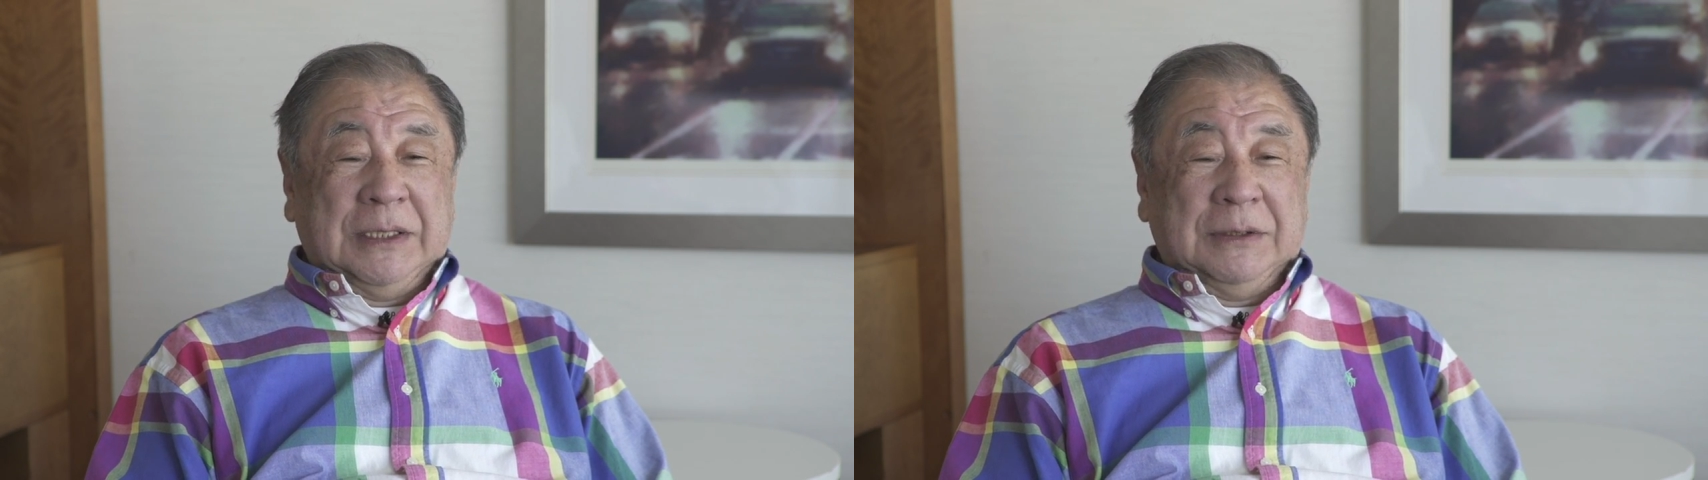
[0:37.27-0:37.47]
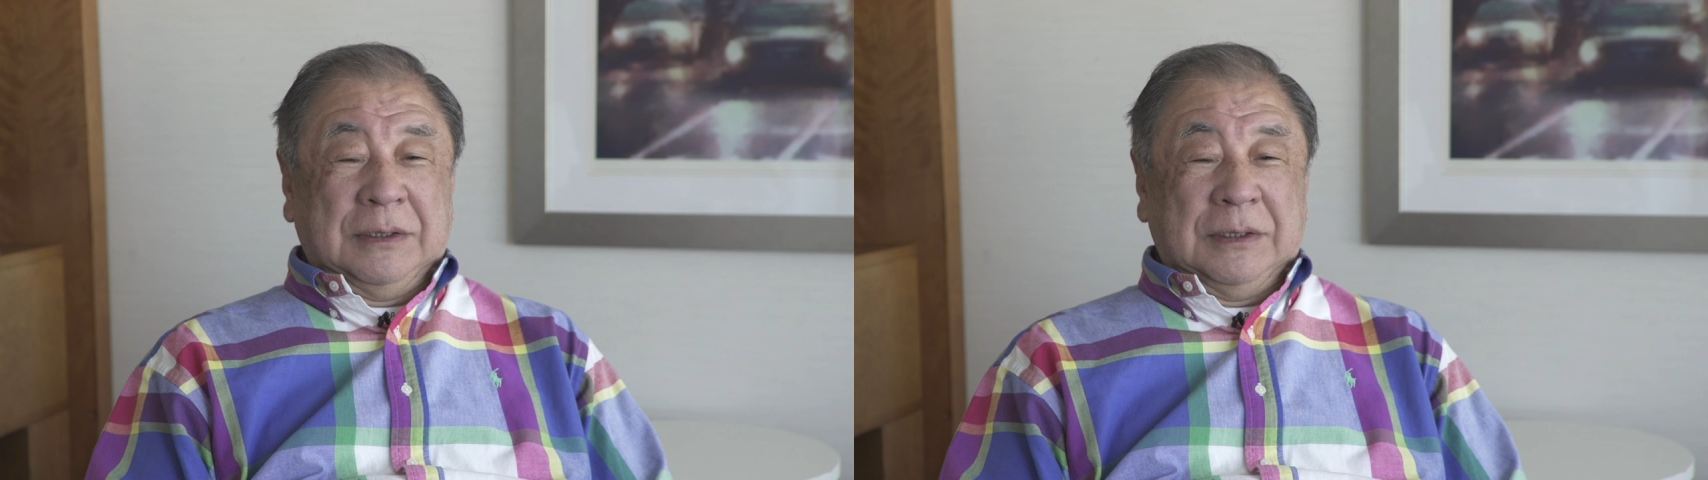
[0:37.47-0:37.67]

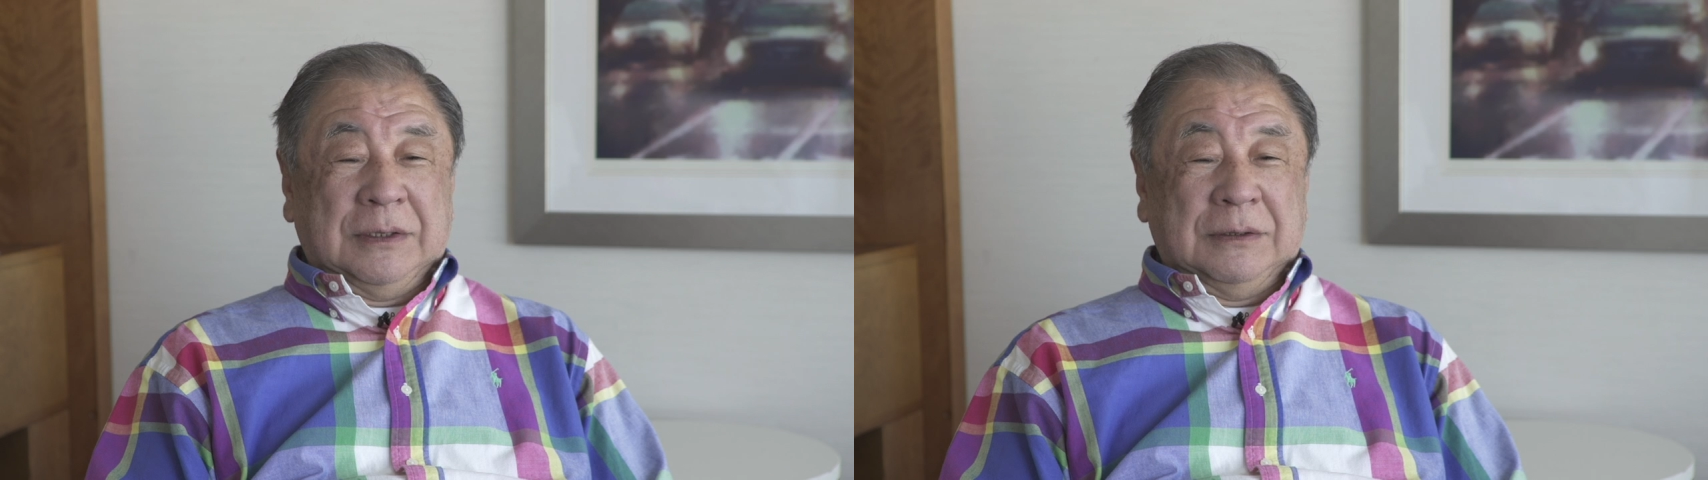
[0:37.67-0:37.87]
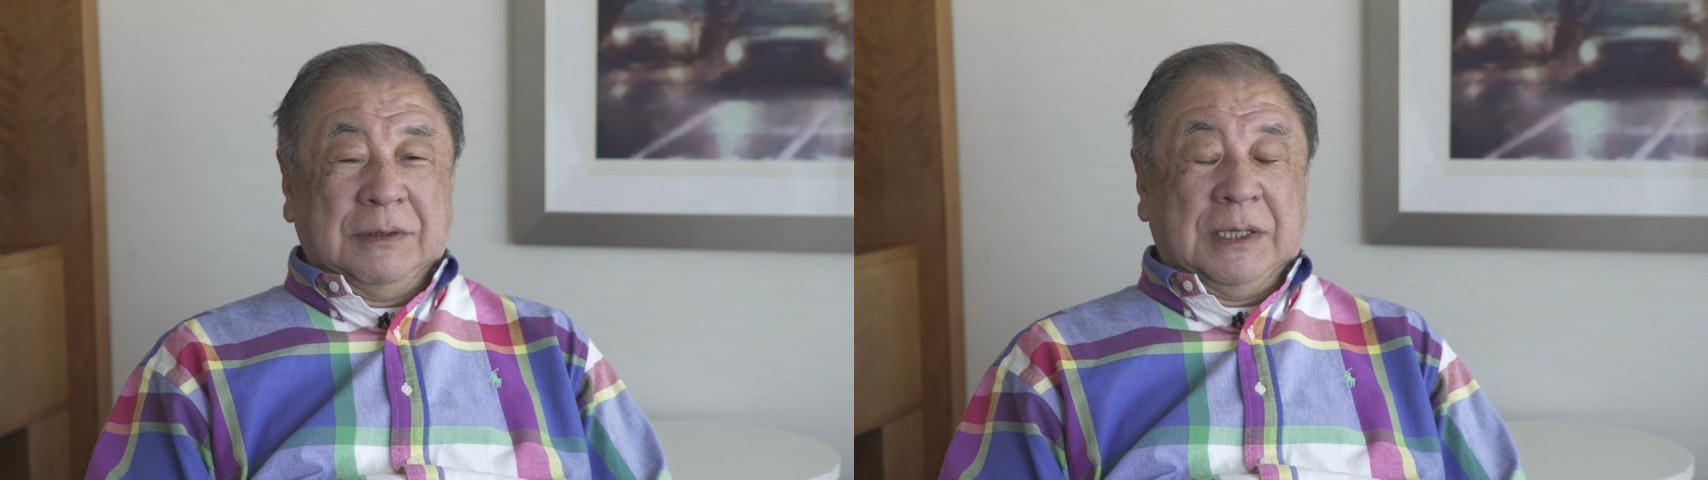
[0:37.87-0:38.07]

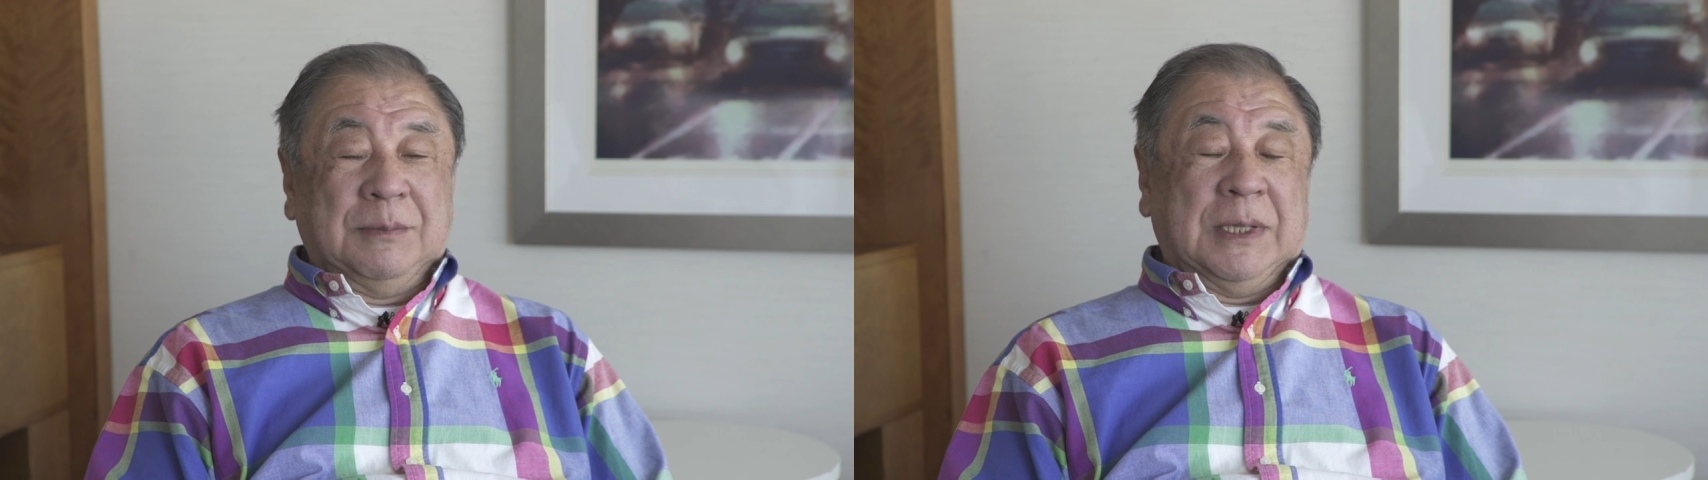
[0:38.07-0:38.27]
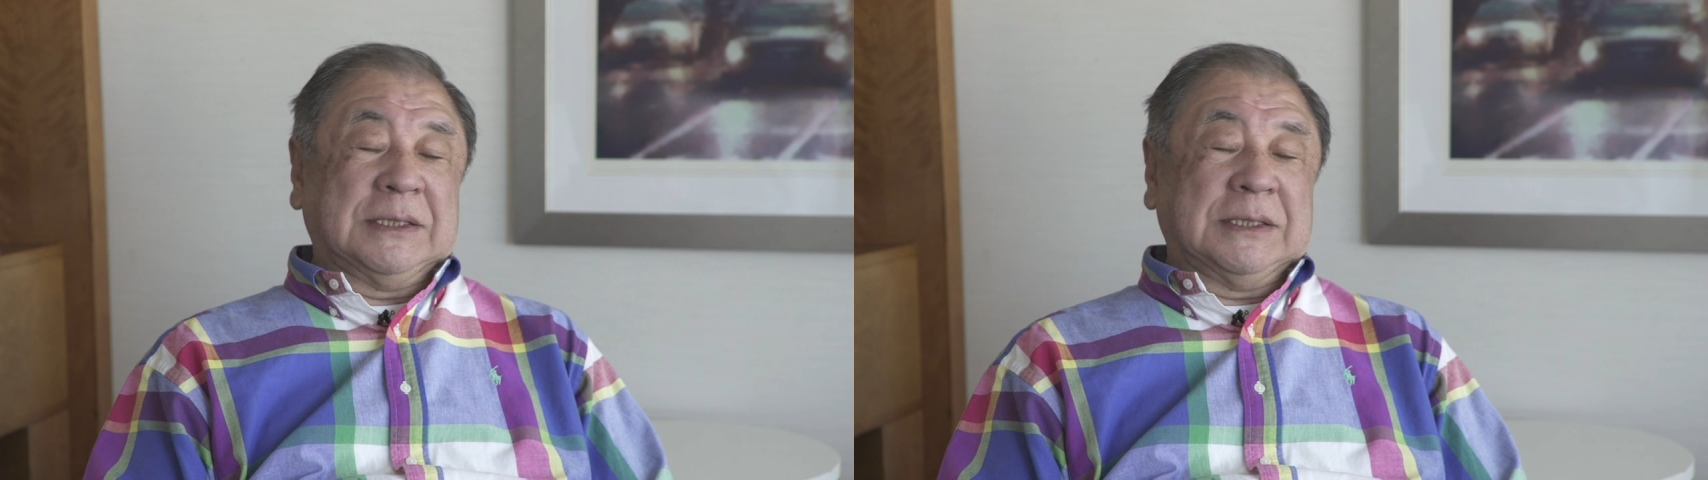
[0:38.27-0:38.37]
はま